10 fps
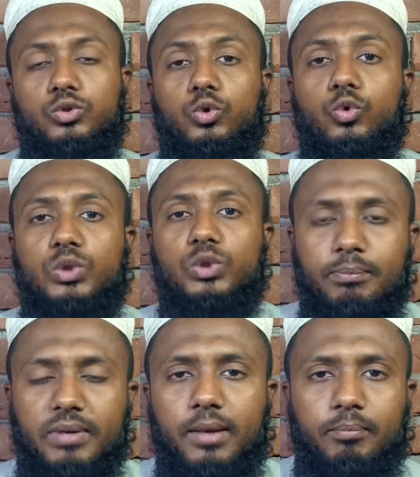দুরুদে
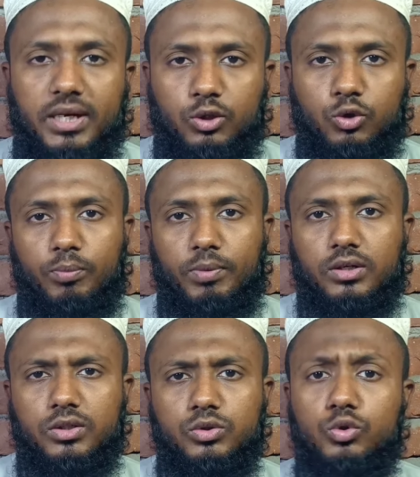ইব্রাহিম পাঠ করবেন
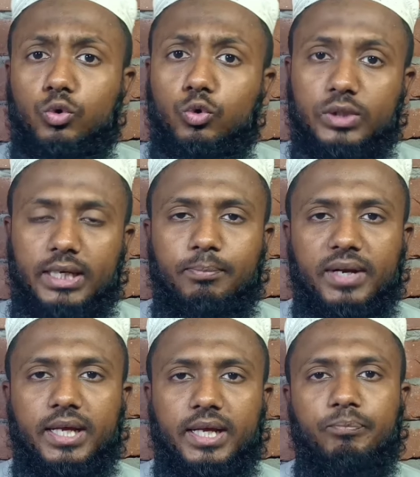দুরুদে
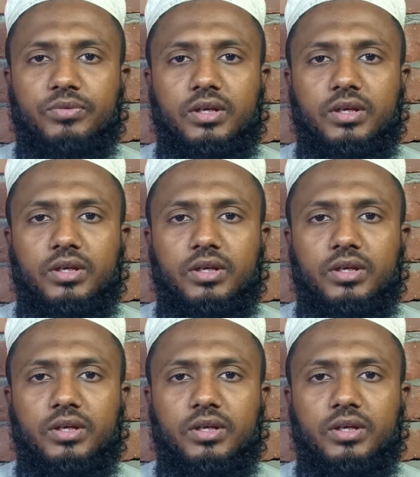ইব্রাহিম